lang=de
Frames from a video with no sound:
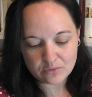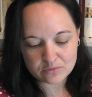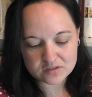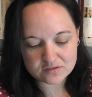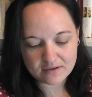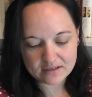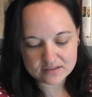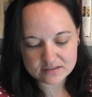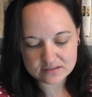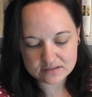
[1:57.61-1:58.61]
Und
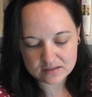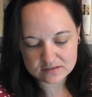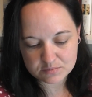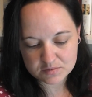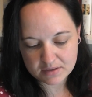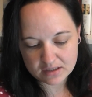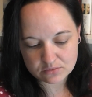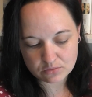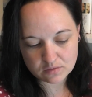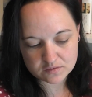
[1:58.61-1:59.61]
zwar sind das, ich muss mal gerade
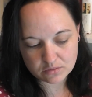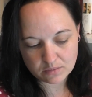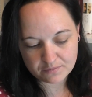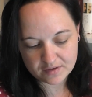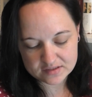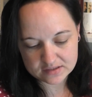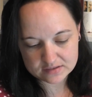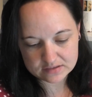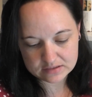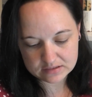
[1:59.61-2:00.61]
gucken, aus dem Kopf weiß ich
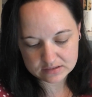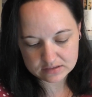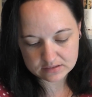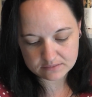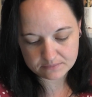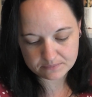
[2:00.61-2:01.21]
es nicht,